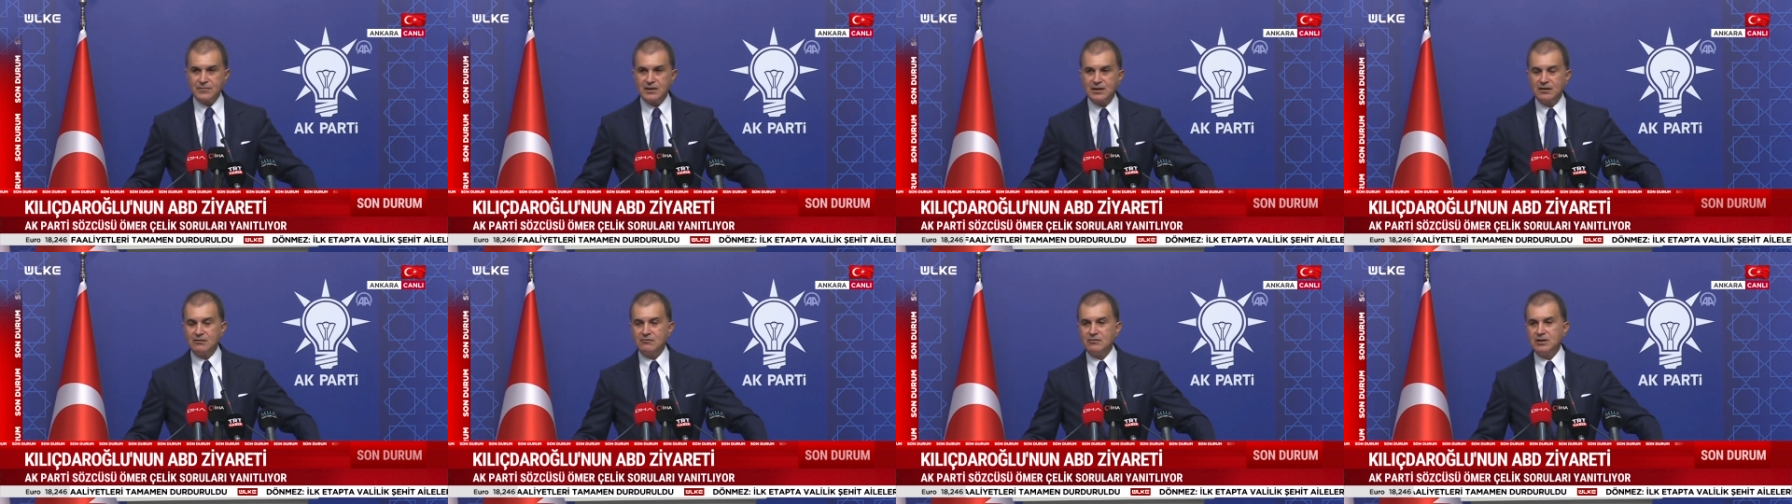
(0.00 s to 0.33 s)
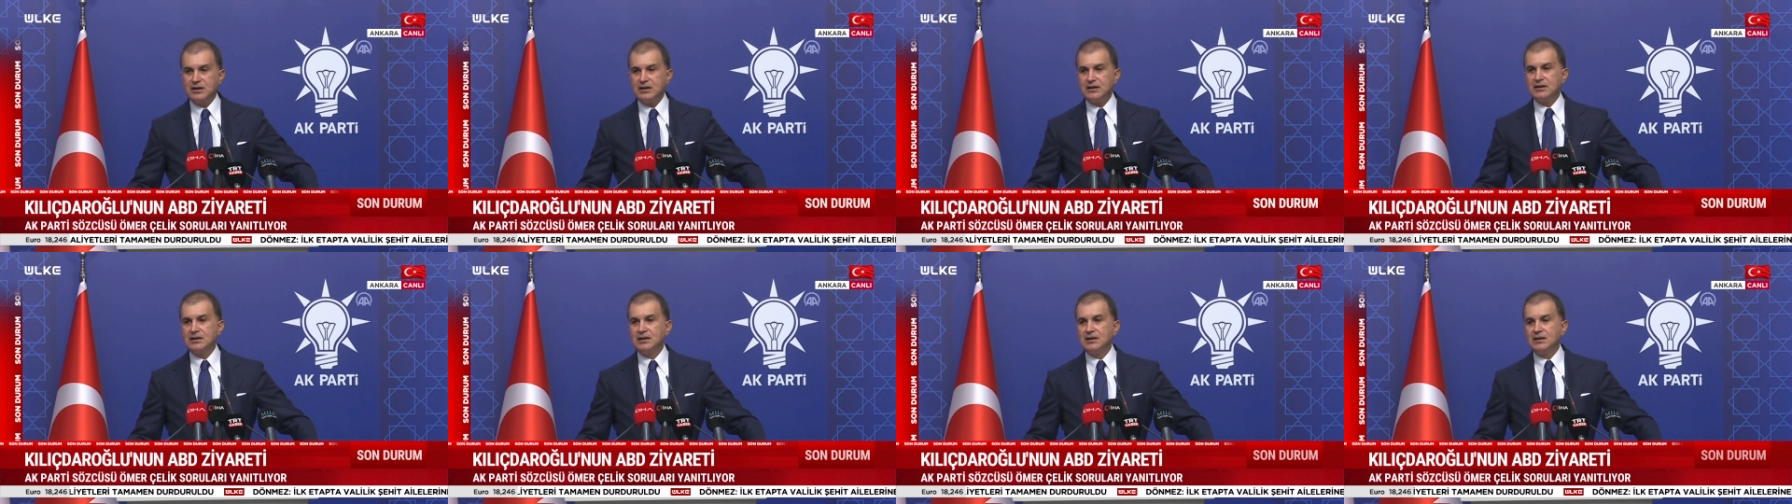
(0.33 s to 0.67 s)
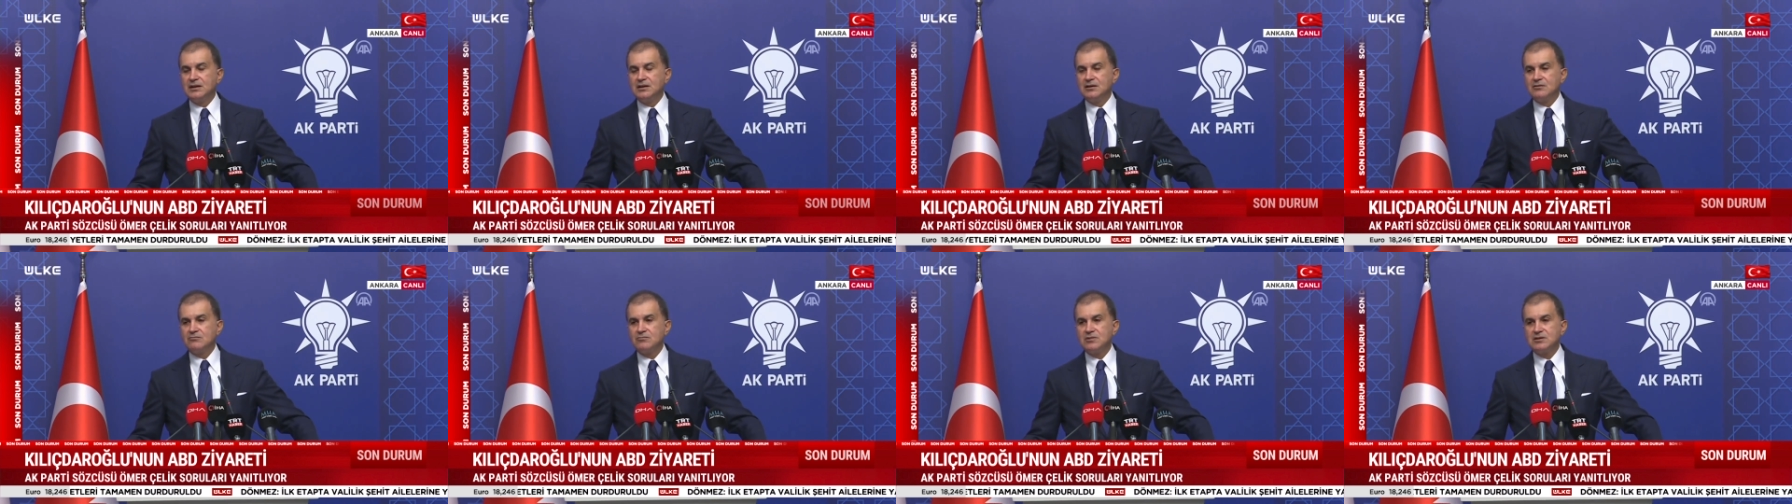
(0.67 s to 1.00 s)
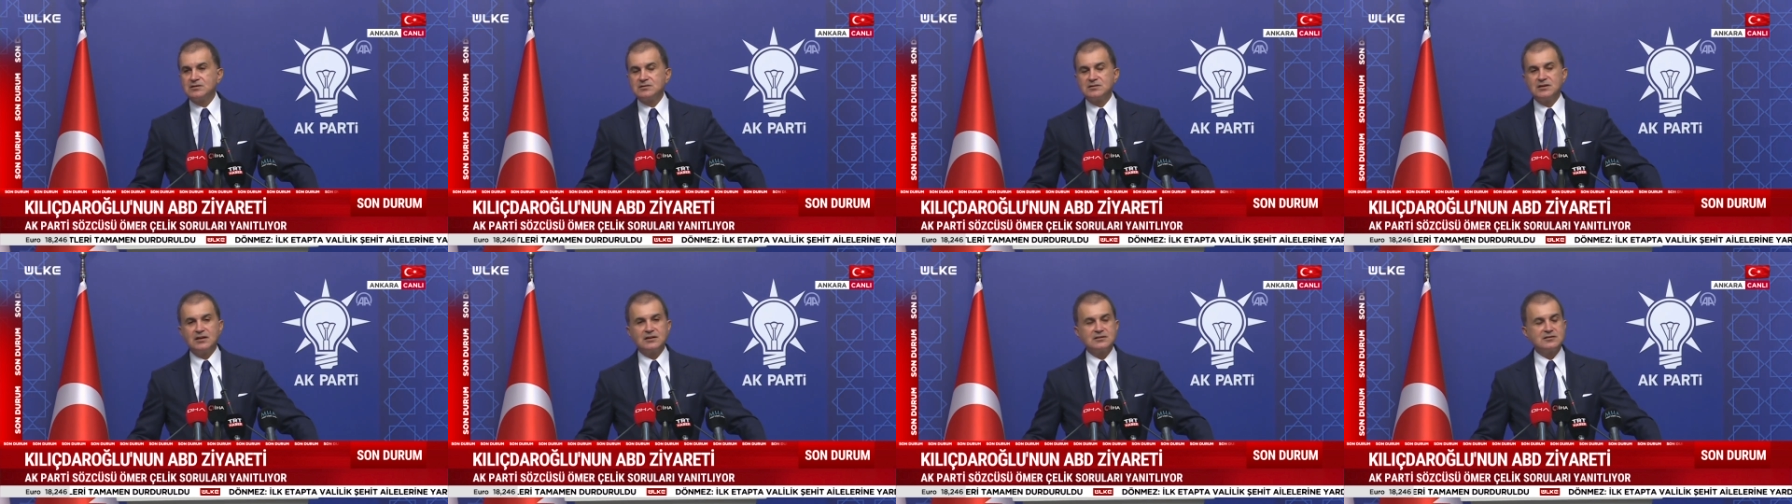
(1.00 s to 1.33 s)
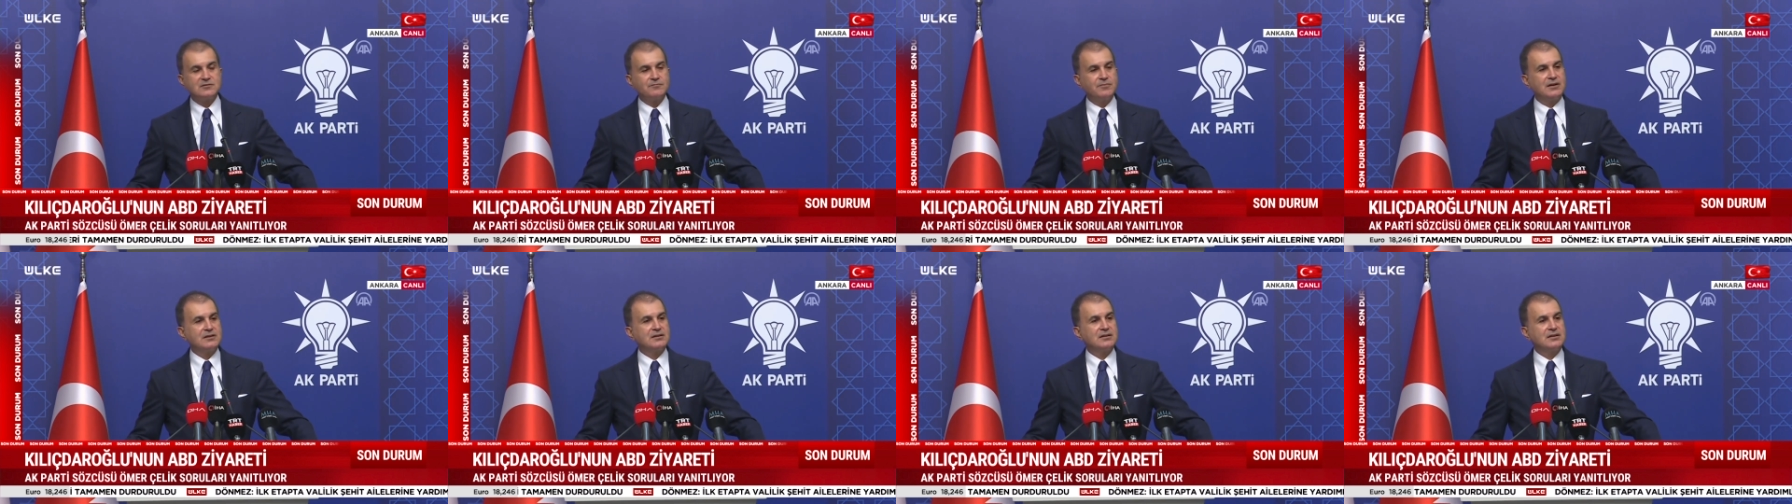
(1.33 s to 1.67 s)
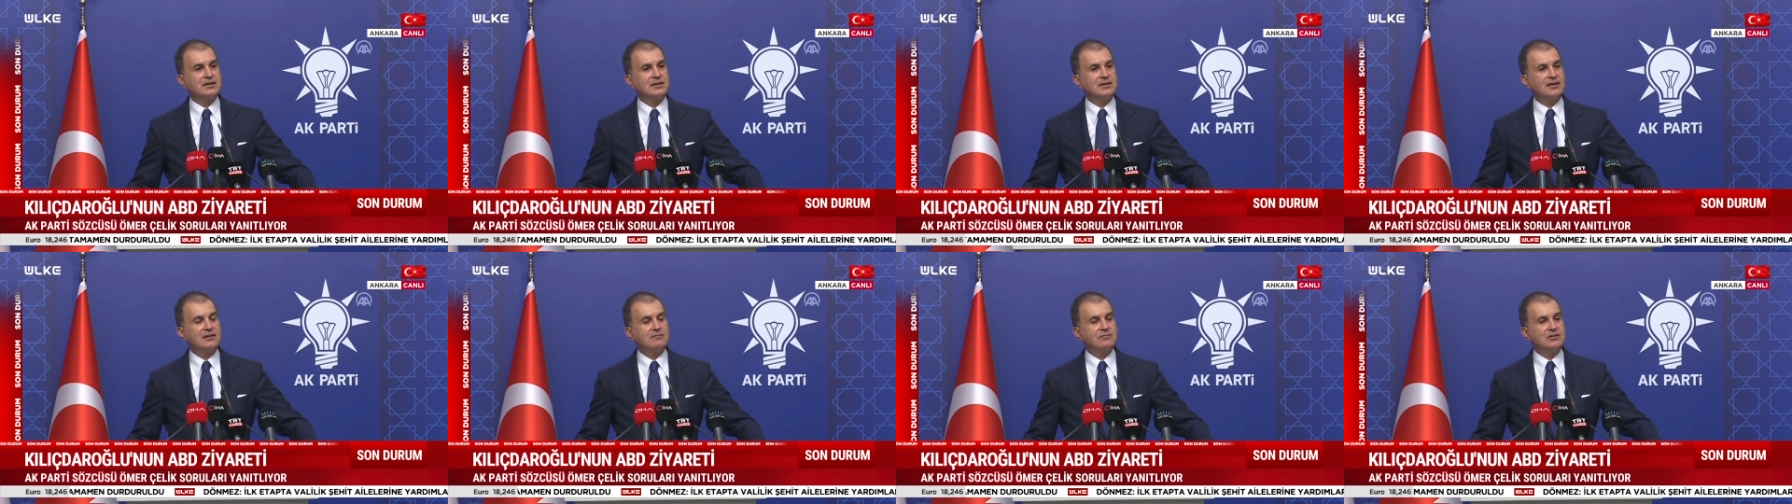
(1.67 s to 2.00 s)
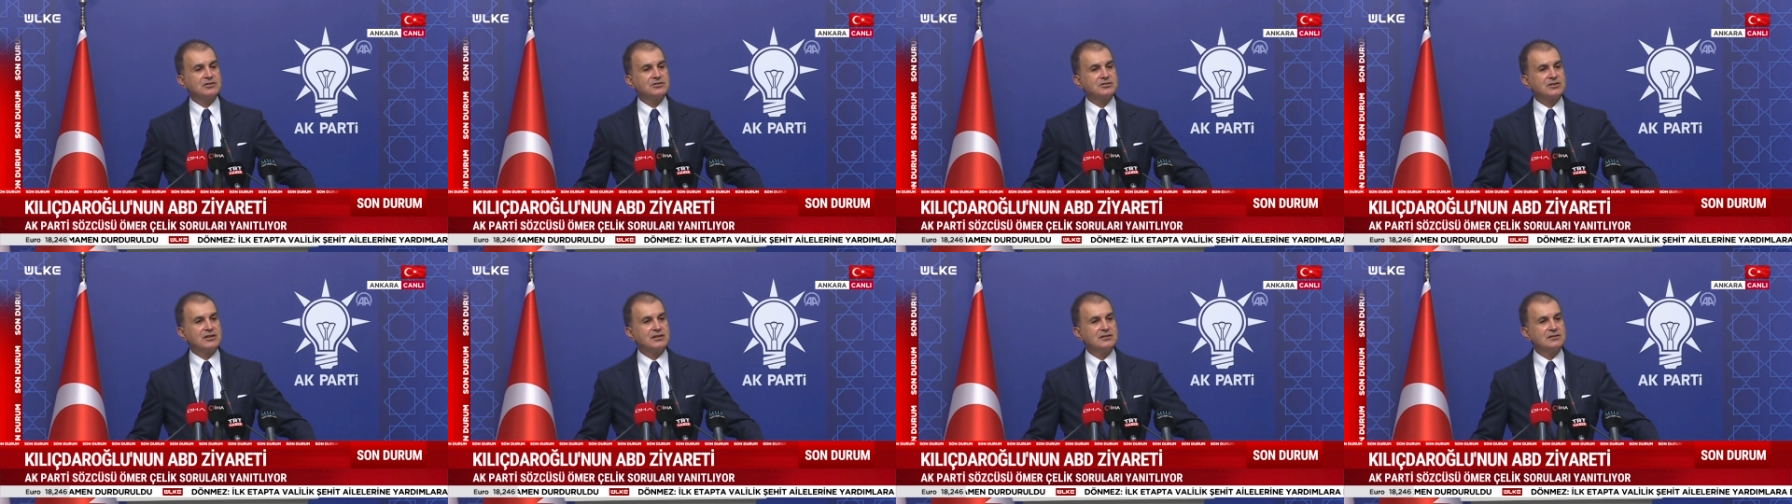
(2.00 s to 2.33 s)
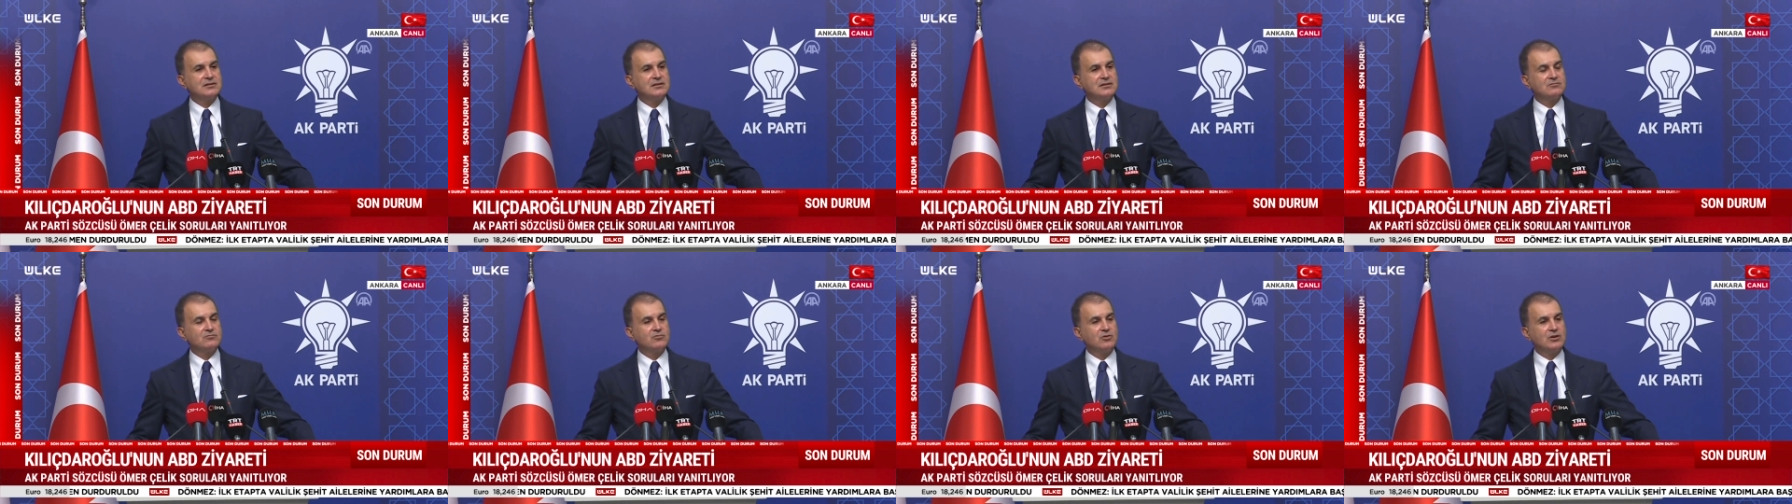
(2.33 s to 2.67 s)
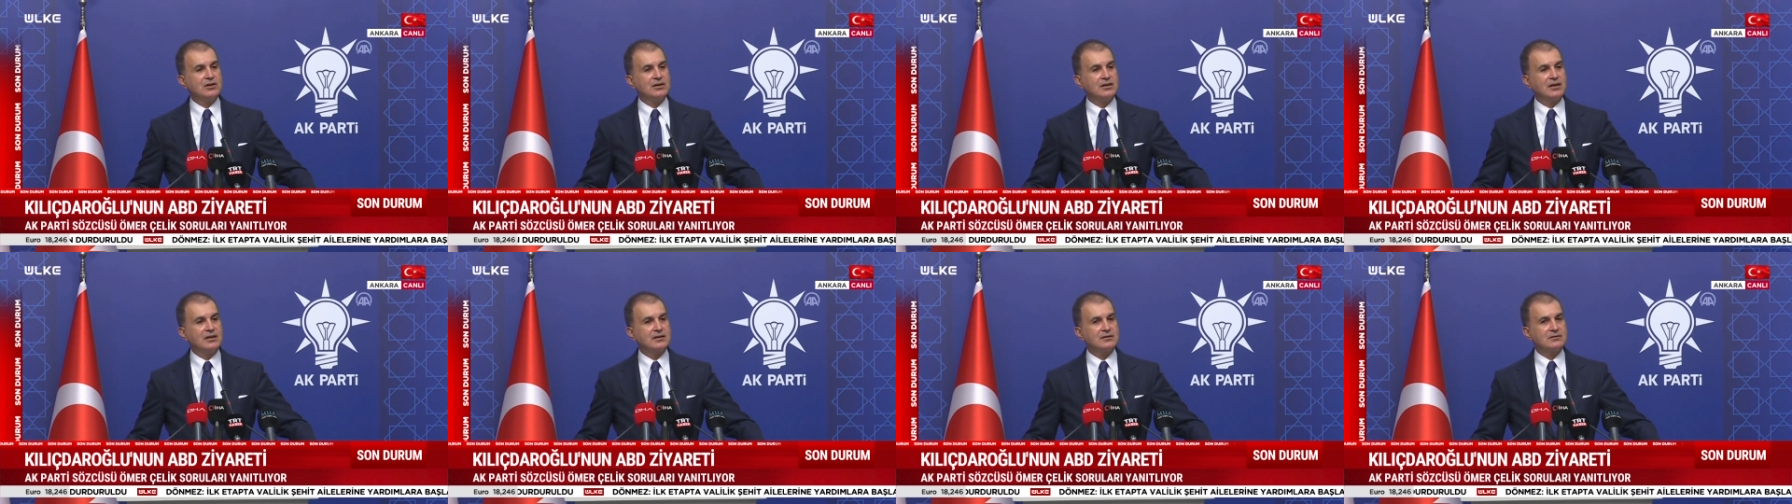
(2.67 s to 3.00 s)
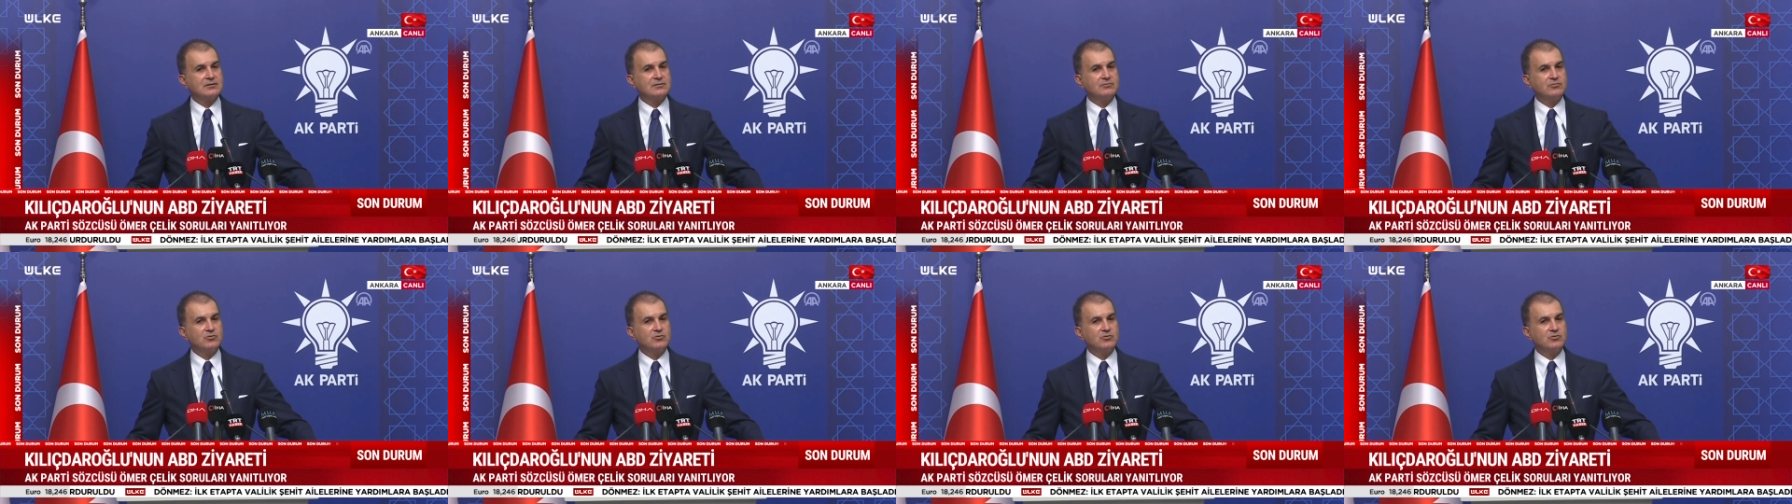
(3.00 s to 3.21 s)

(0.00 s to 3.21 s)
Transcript: Ve bir siyasi parti genel başkanının bu kadar